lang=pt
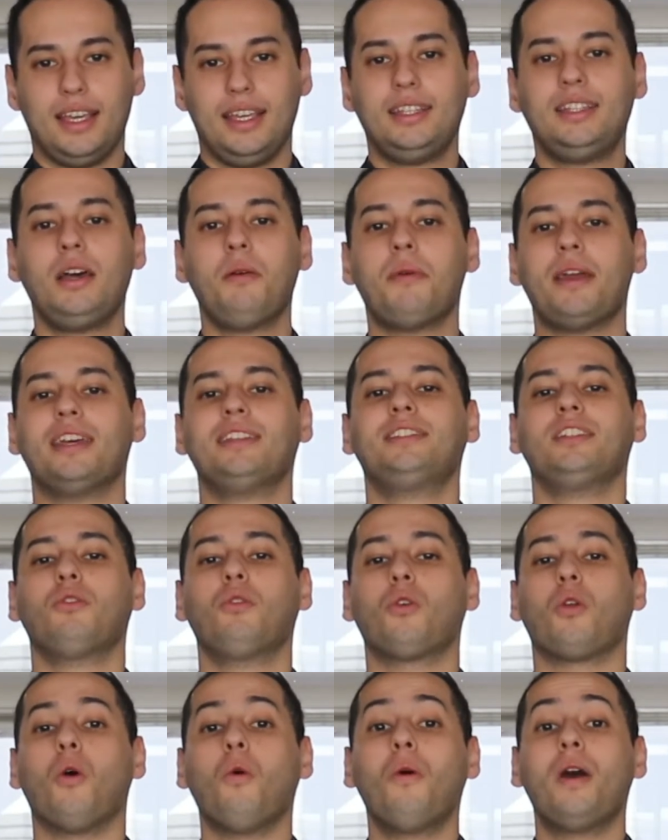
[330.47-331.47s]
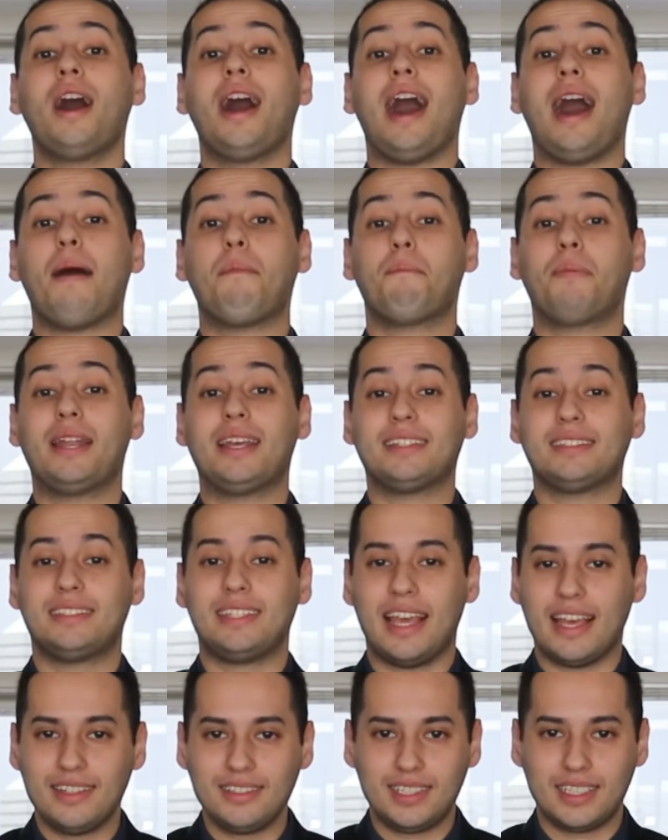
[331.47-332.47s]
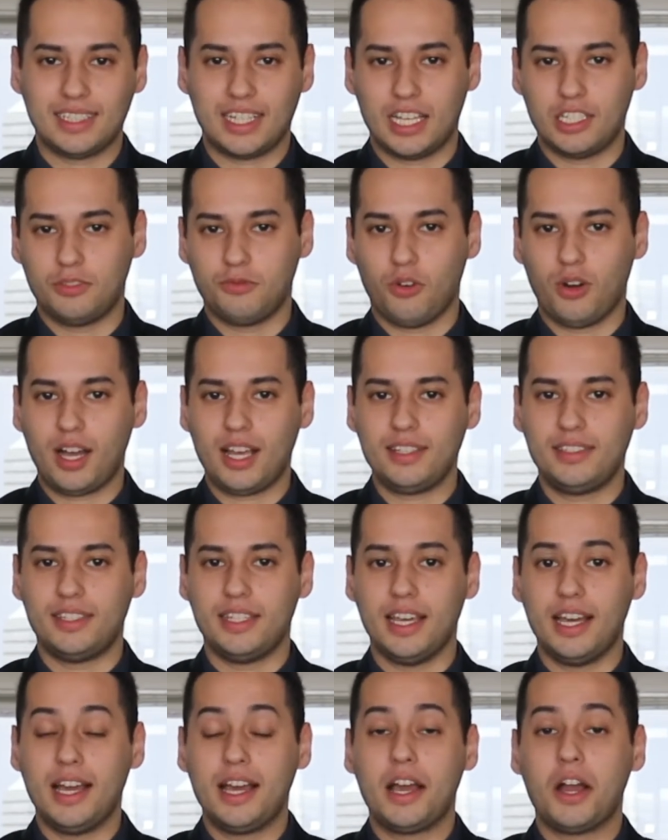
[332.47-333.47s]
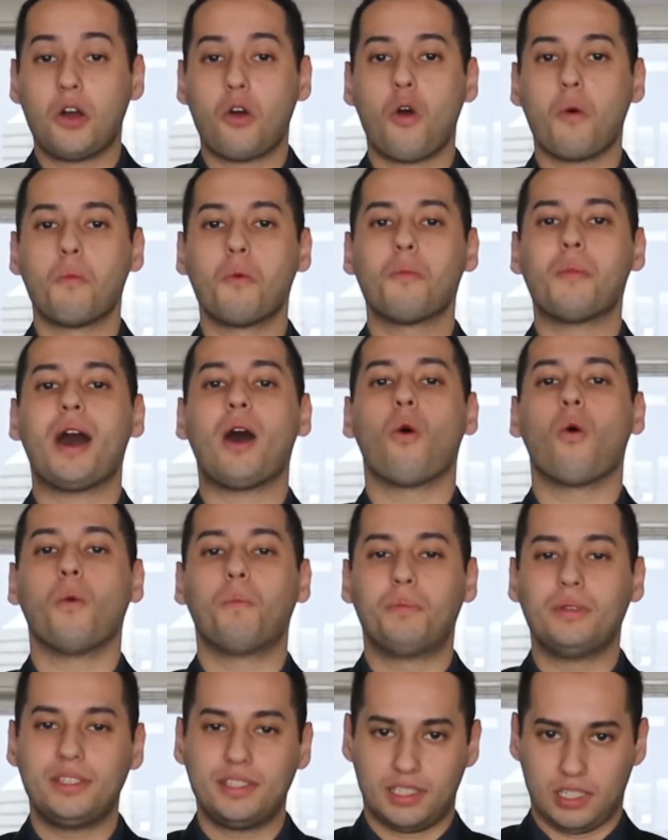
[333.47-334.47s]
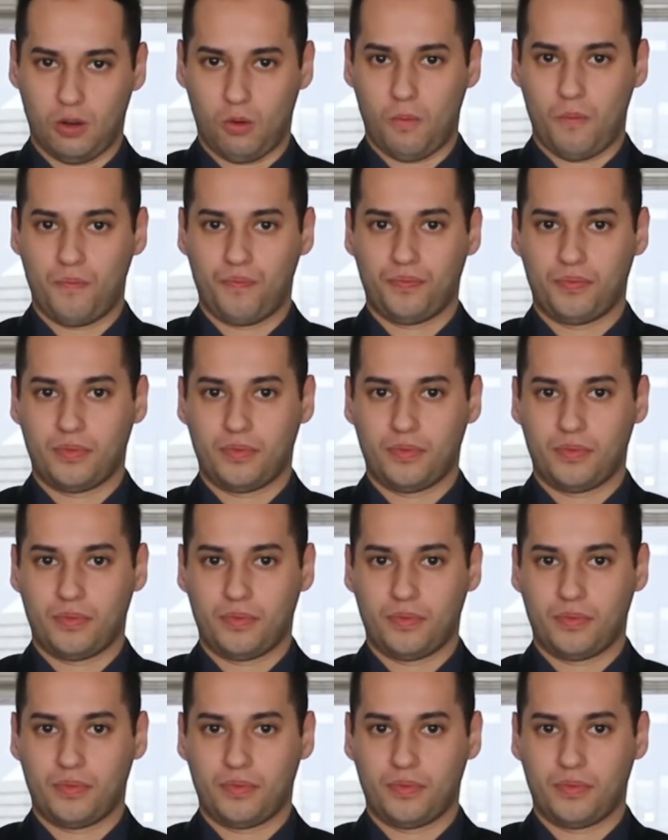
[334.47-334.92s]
e também assegurou a presença da advocacia como uma opção.